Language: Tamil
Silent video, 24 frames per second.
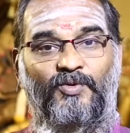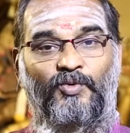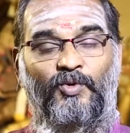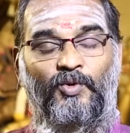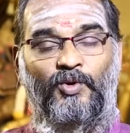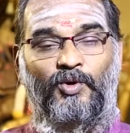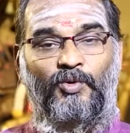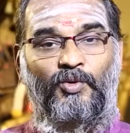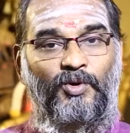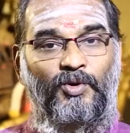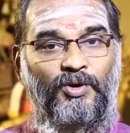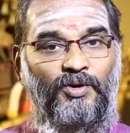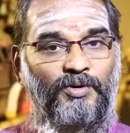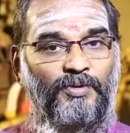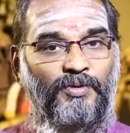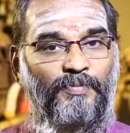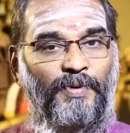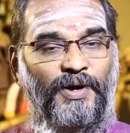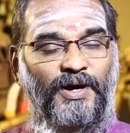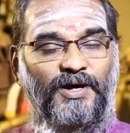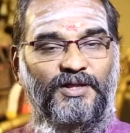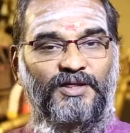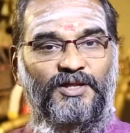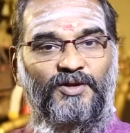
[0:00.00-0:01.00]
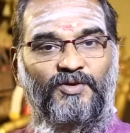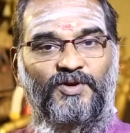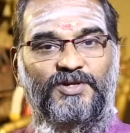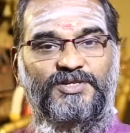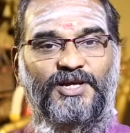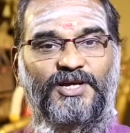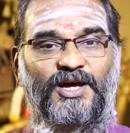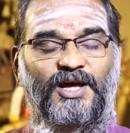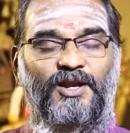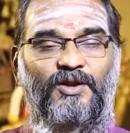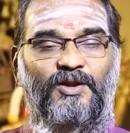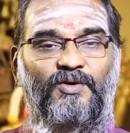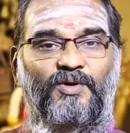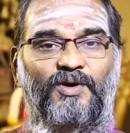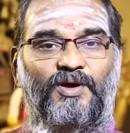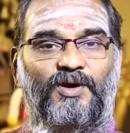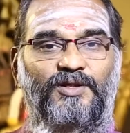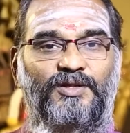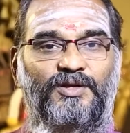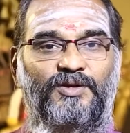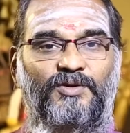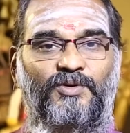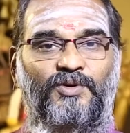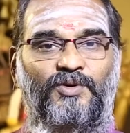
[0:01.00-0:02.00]
ஒரு ஒரு பக்கத்தில் ஒரு சேரில்
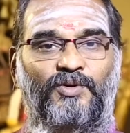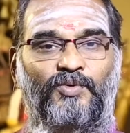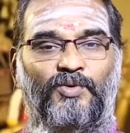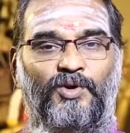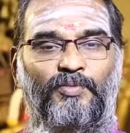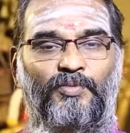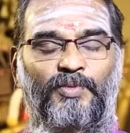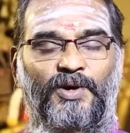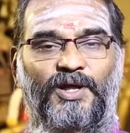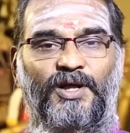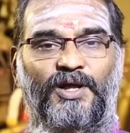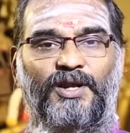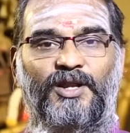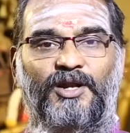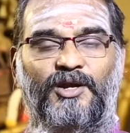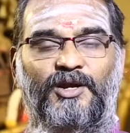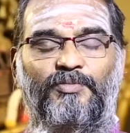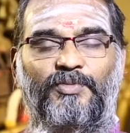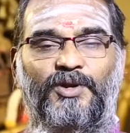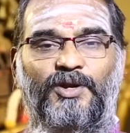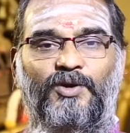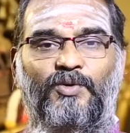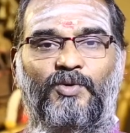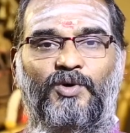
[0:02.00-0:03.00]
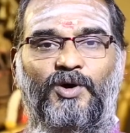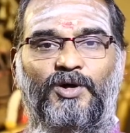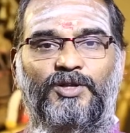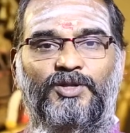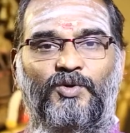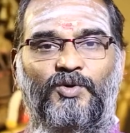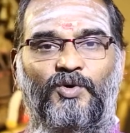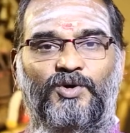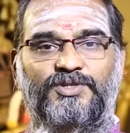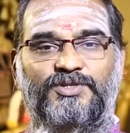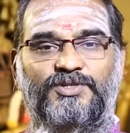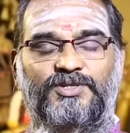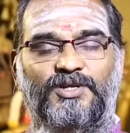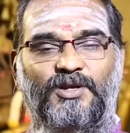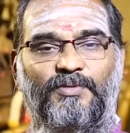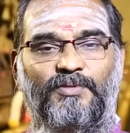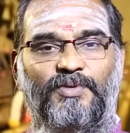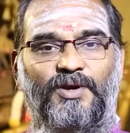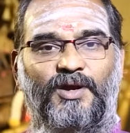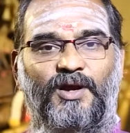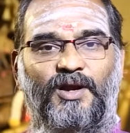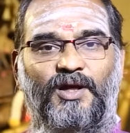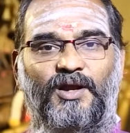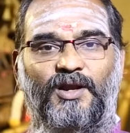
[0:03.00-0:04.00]
உட்காந்து ஒரு ஒரு மணி நேரம் ரெண்டு மணி நேரம் உட்காந்து யோசிச்சுட்டு
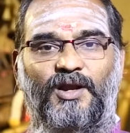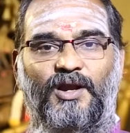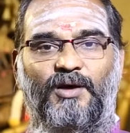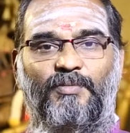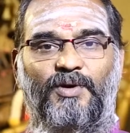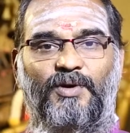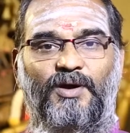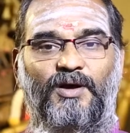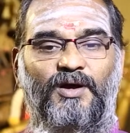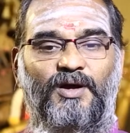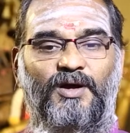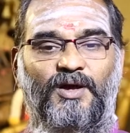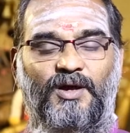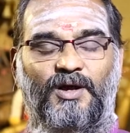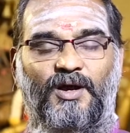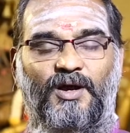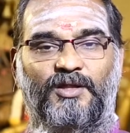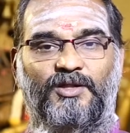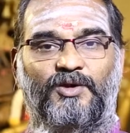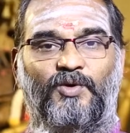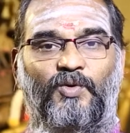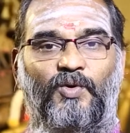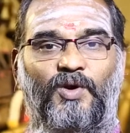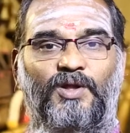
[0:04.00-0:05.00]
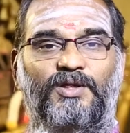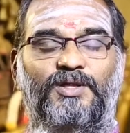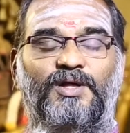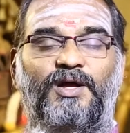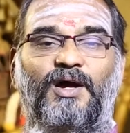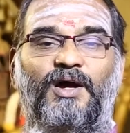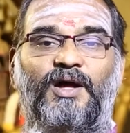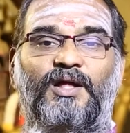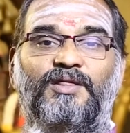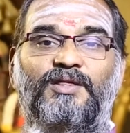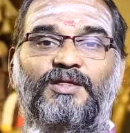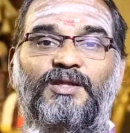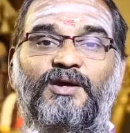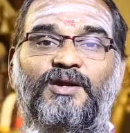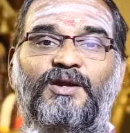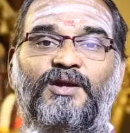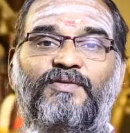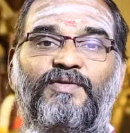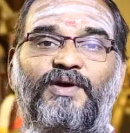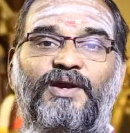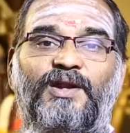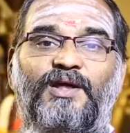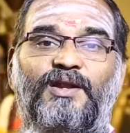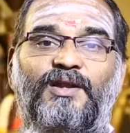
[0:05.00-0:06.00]
நம்ம கிடக்கலாமா அந்த குழந்தை அந்த
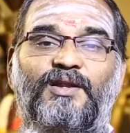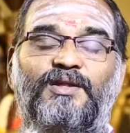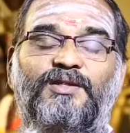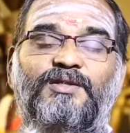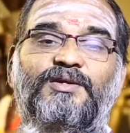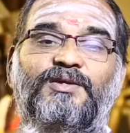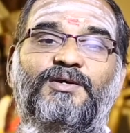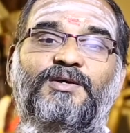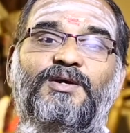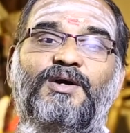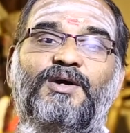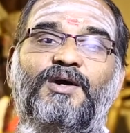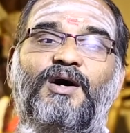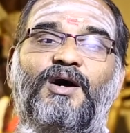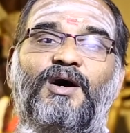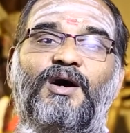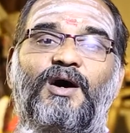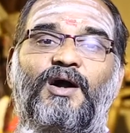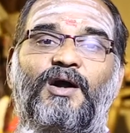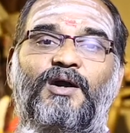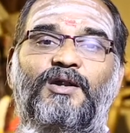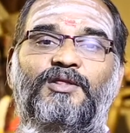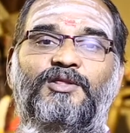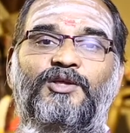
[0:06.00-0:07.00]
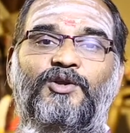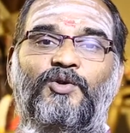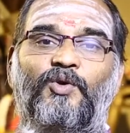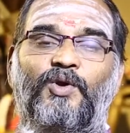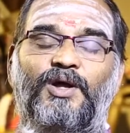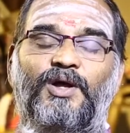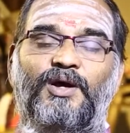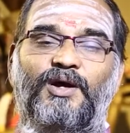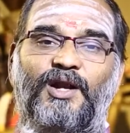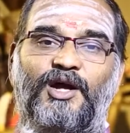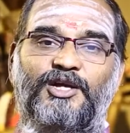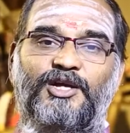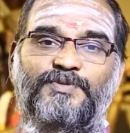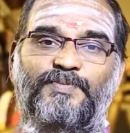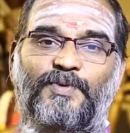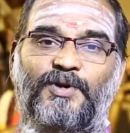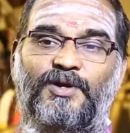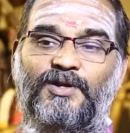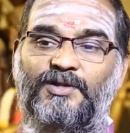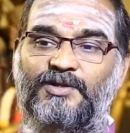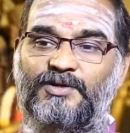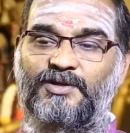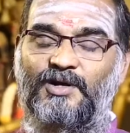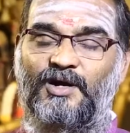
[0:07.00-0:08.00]
டிவைடர்லேருந்து அடுத்த ரோடை கிராஸ்
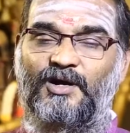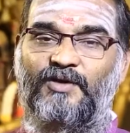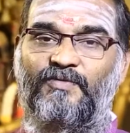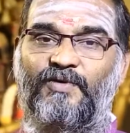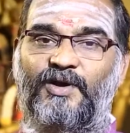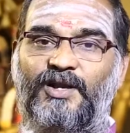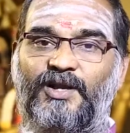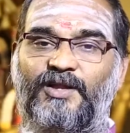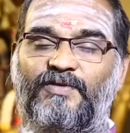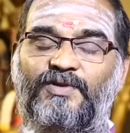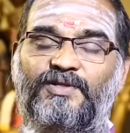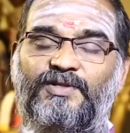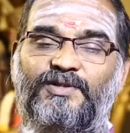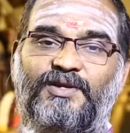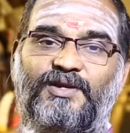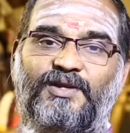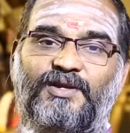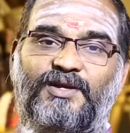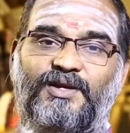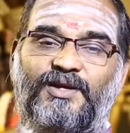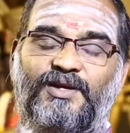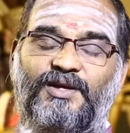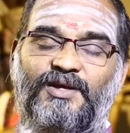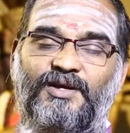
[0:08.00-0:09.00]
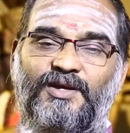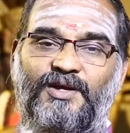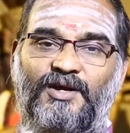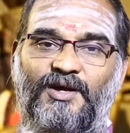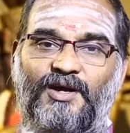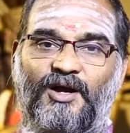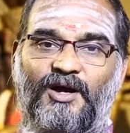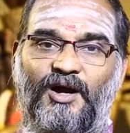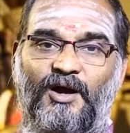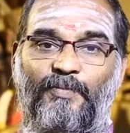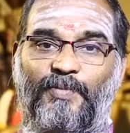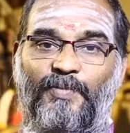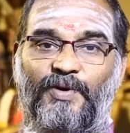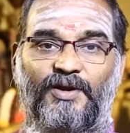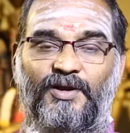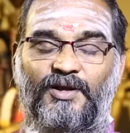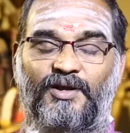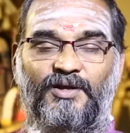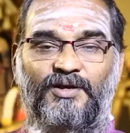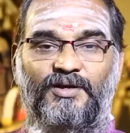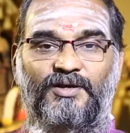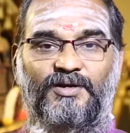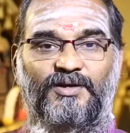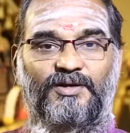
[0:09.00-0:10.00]
பண்ணுறதுக்கு அங்கே வண்டி வந்துட்டுருக்கு அப்படின்னு